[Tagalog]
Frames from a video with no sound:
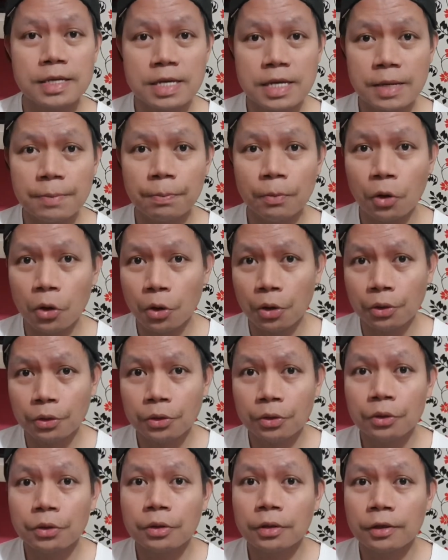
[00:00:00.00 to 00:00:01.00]
Keep
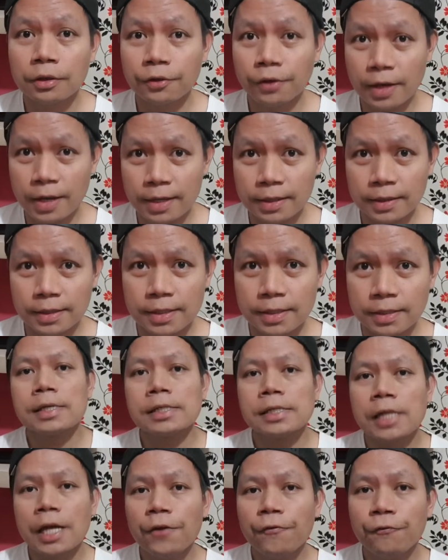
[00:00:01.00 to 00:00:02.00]
on creating.
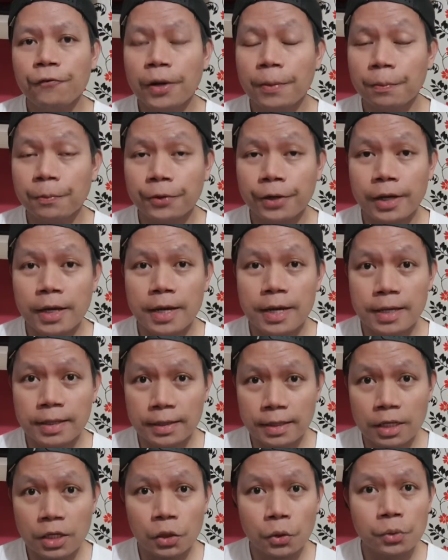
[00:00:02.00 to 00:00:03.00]
Aside from
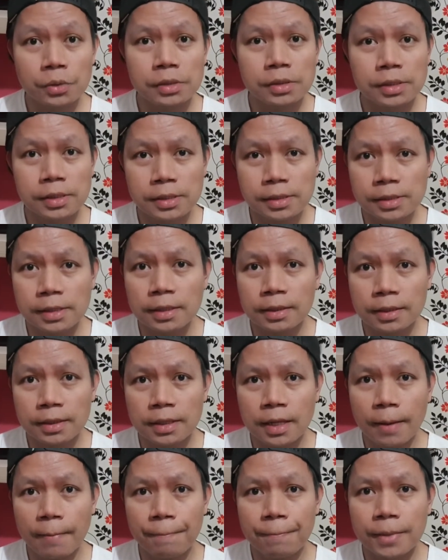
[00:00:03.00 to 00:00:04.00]
creating
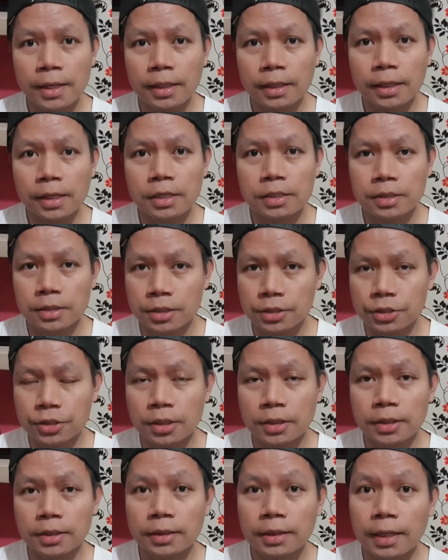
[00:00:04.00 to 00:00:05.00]
consistently, ang
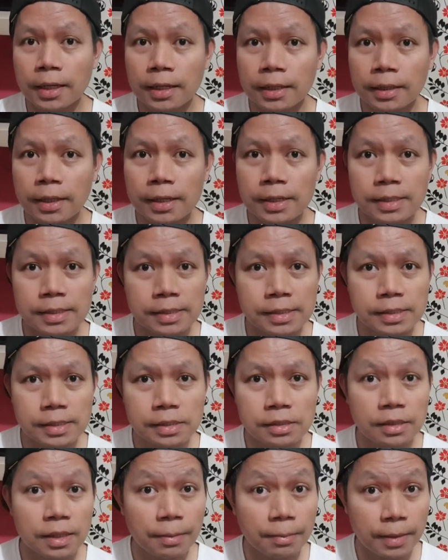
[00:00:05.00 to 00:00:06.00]
pinaka-essential din talaga
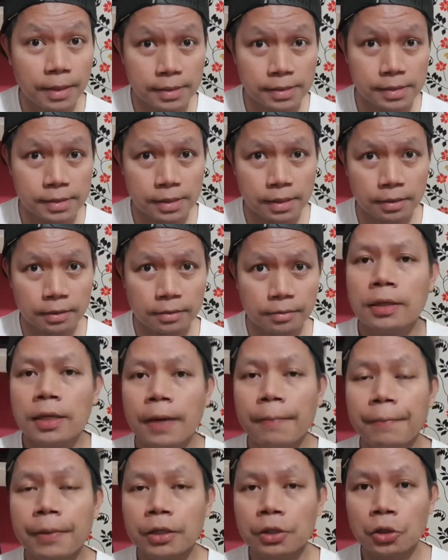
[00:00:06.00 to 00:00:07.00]
is the mindset.
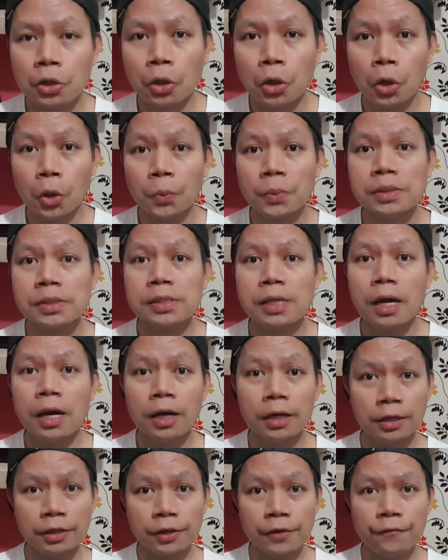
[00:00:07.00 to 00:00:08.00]
Dapat you're always
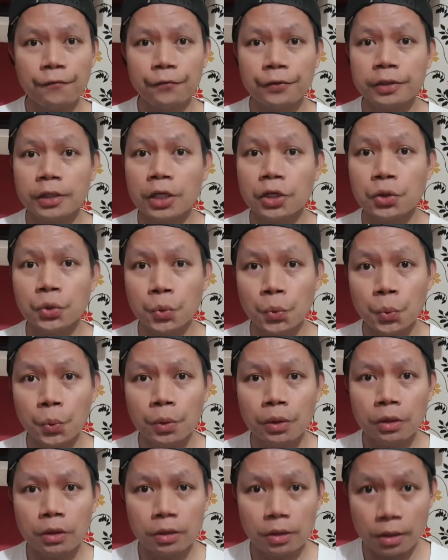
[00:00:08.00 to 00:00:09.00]
hungry for the
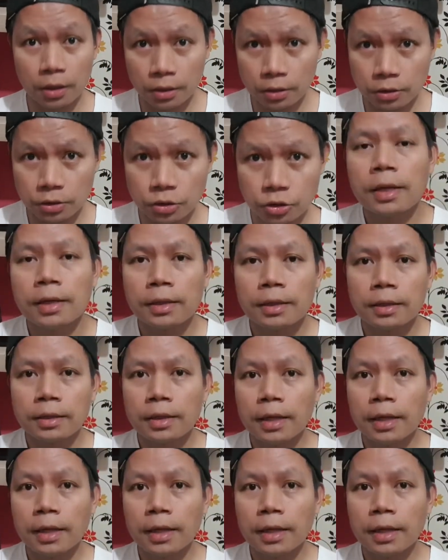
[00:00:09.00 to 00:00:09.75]
new knowledge.